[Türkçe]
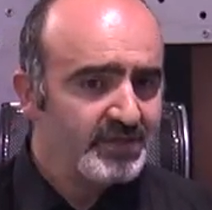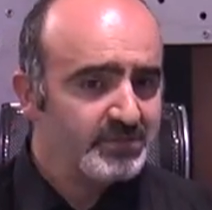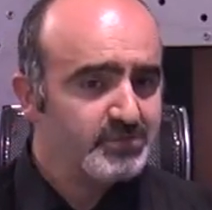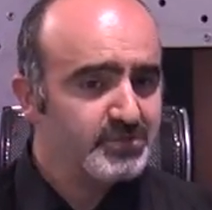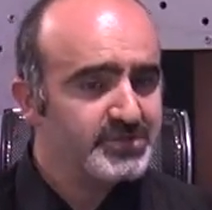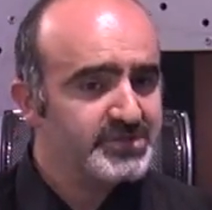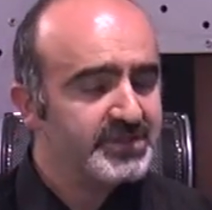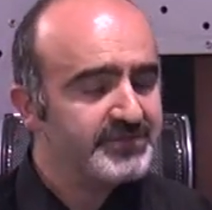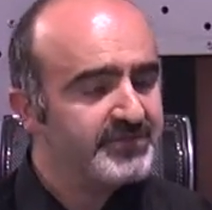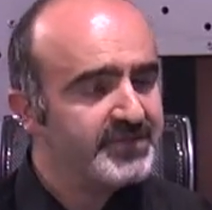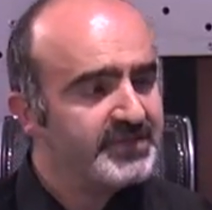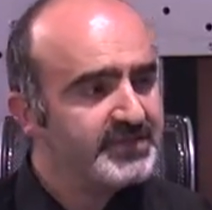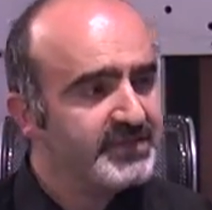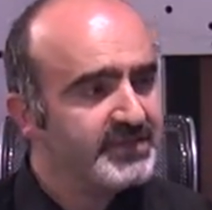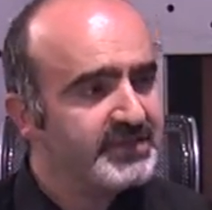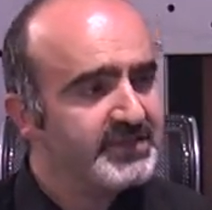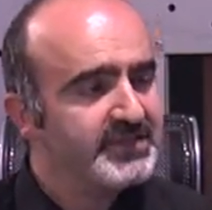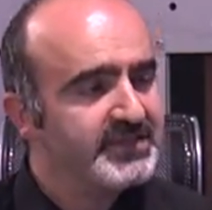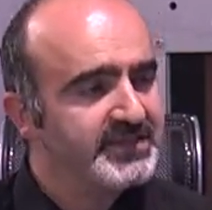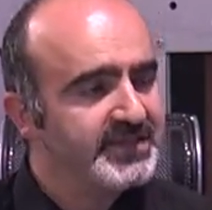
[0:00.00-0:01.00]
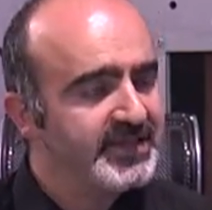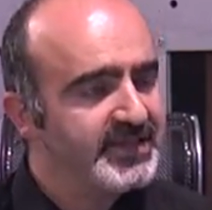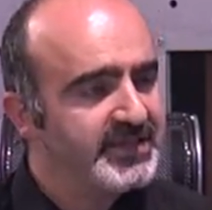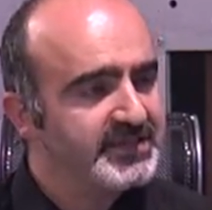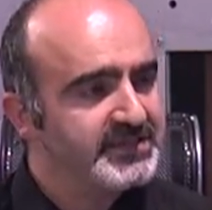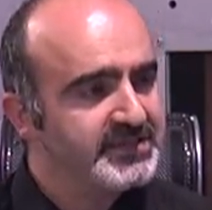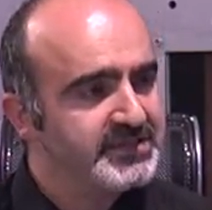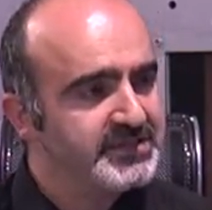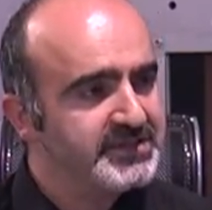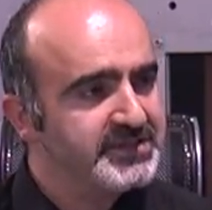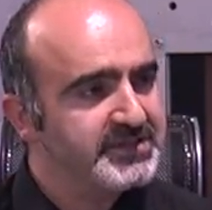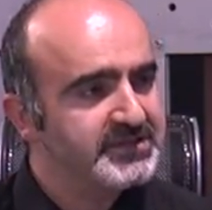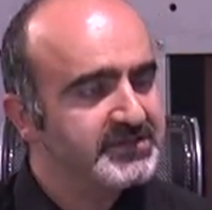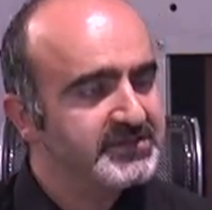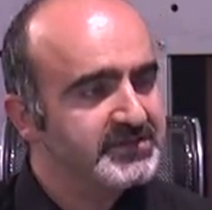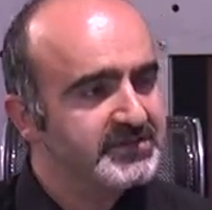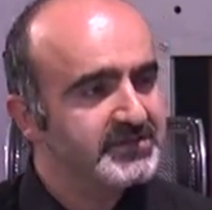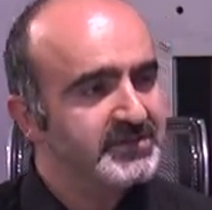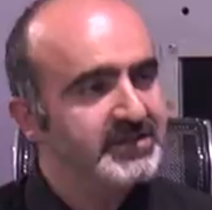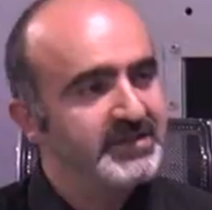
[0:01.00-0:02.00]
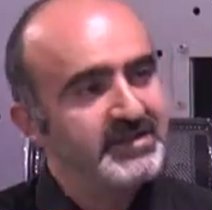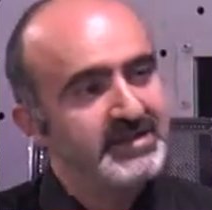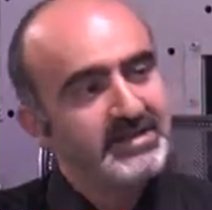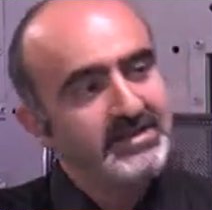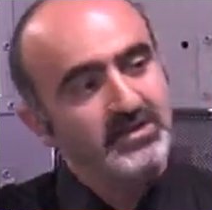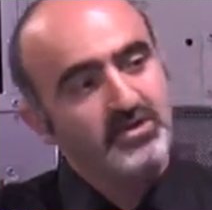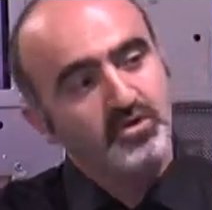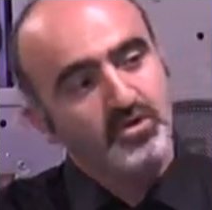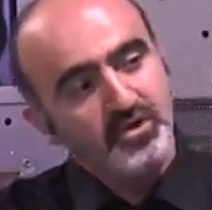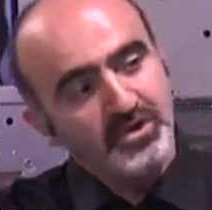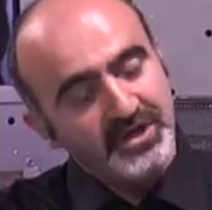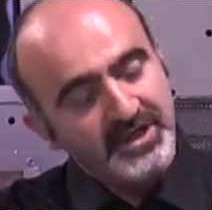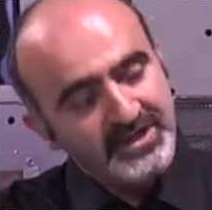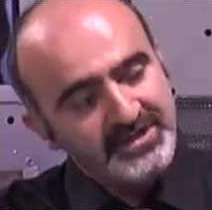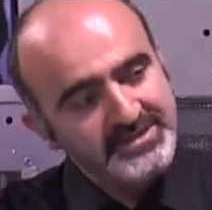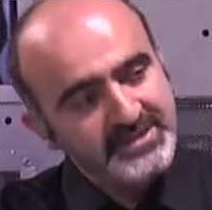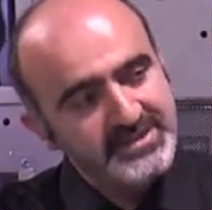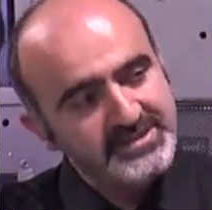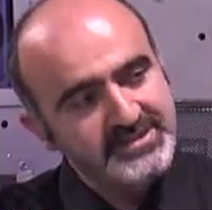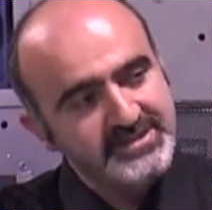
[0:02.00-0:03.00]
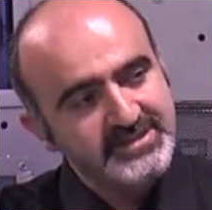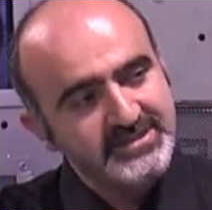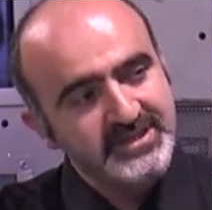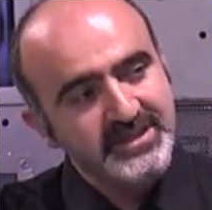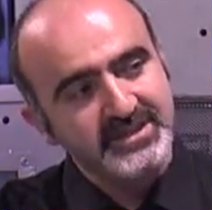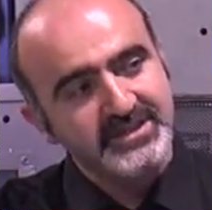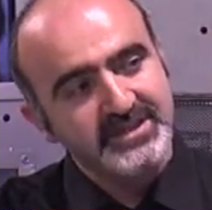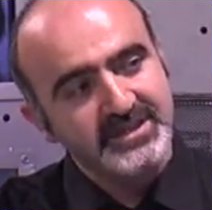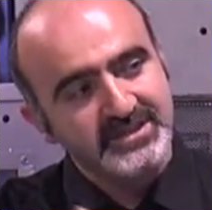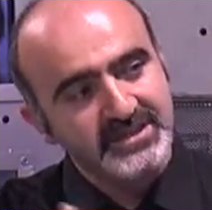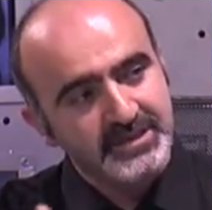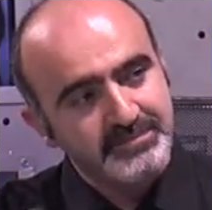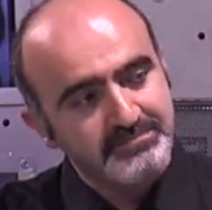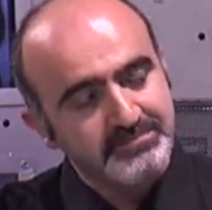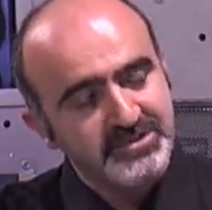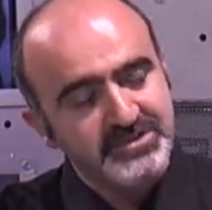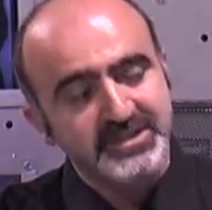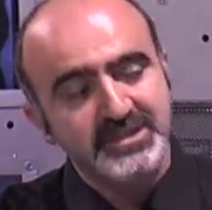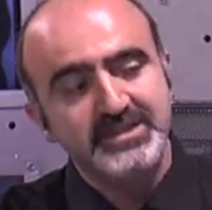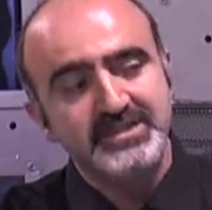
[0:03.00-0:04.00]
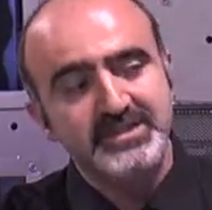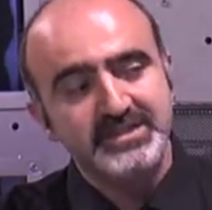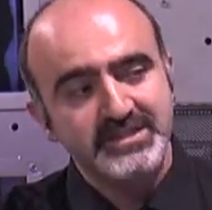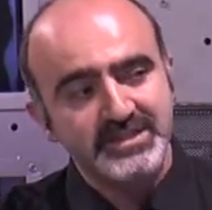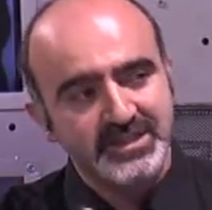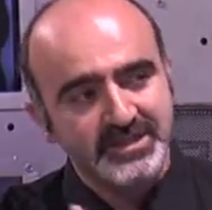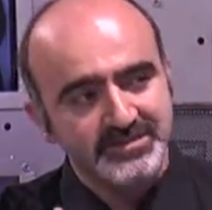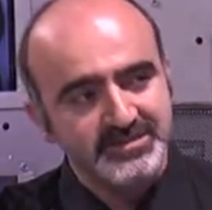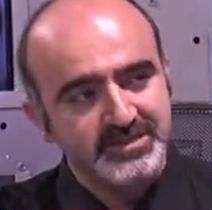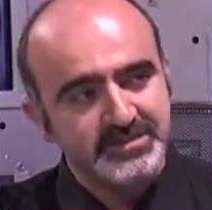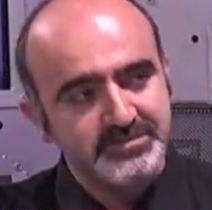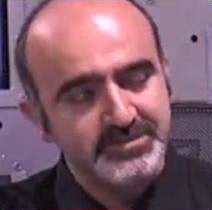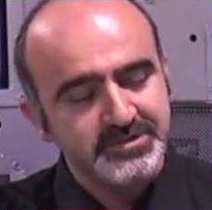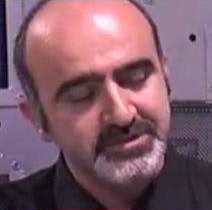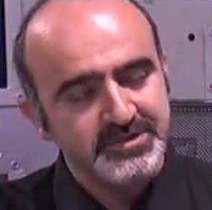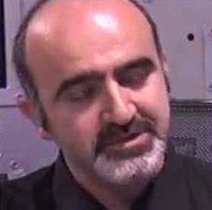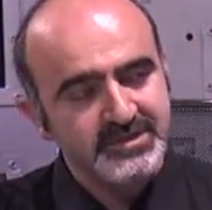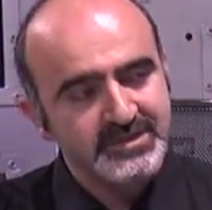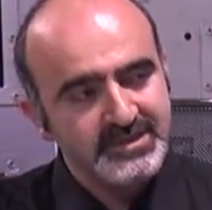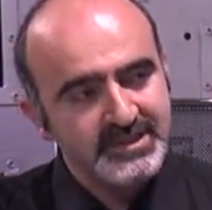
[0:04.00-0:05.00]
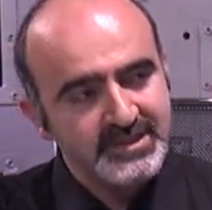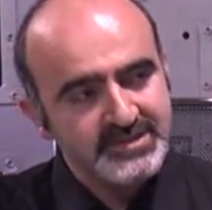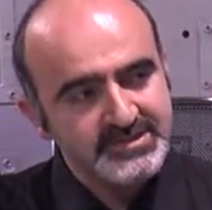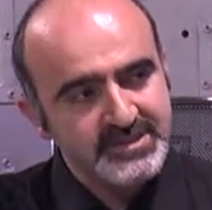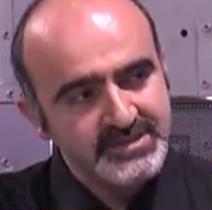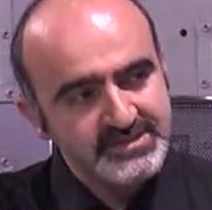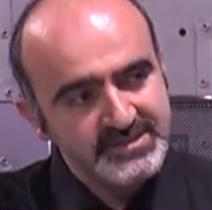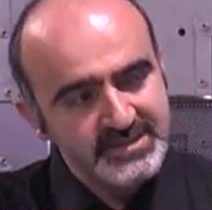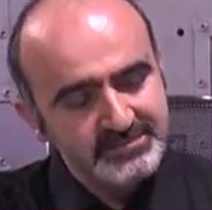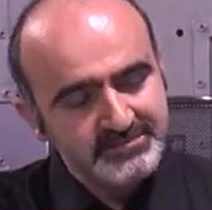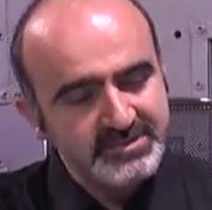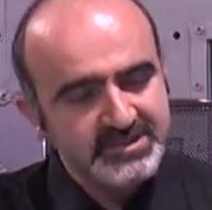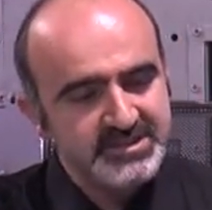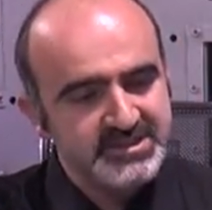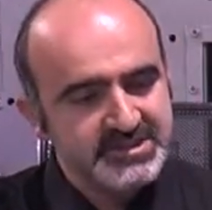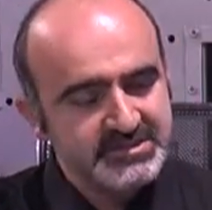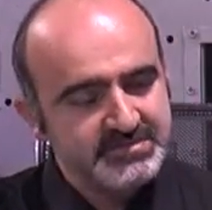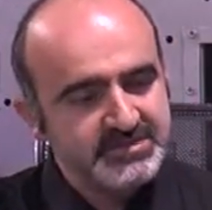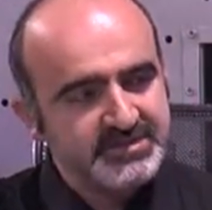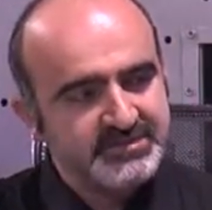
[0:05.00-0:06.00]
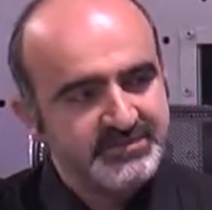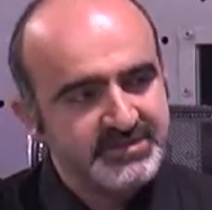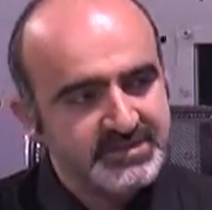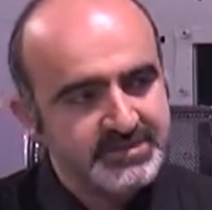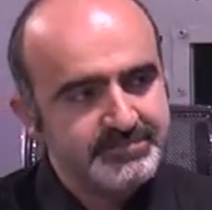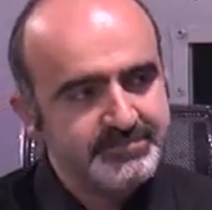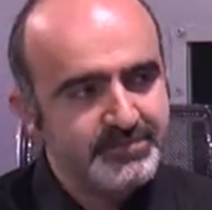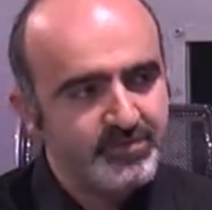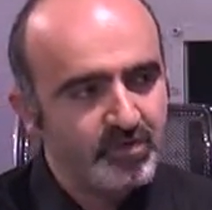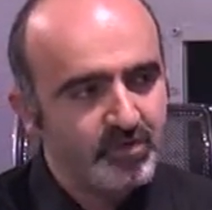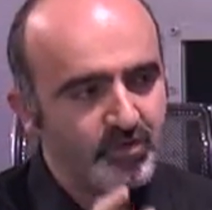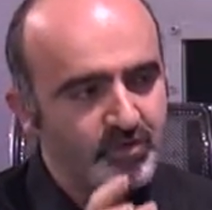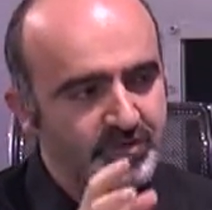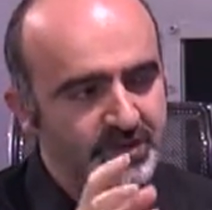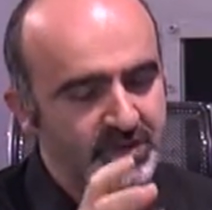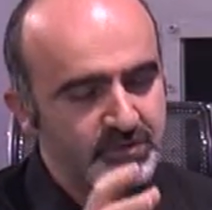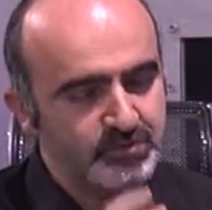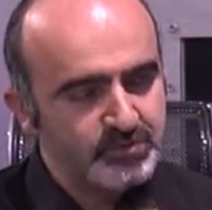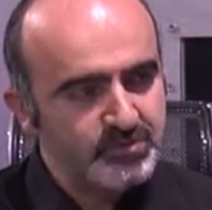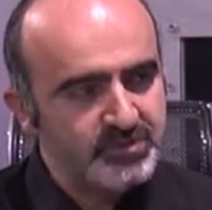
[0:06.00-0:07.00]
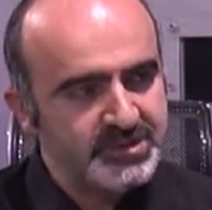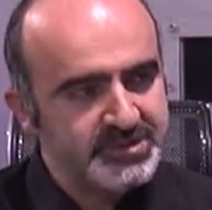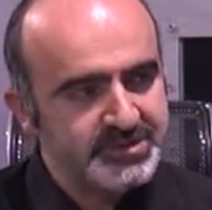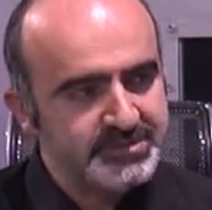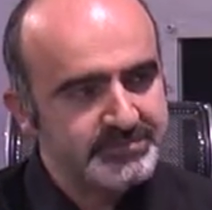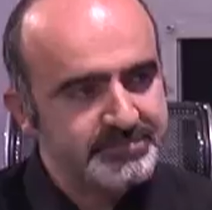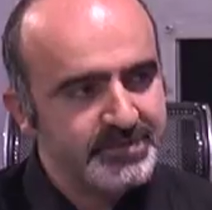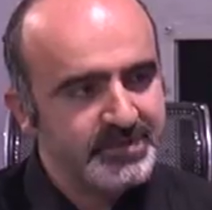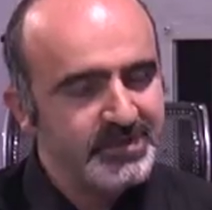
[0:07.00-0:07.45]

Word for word: Bu sefer e, gelen kişinin o egzersizleri ne kadar yapmış, ne kadar iyi anlamış. Egzersizlerin bir kısmını verip, onları uygulatıp.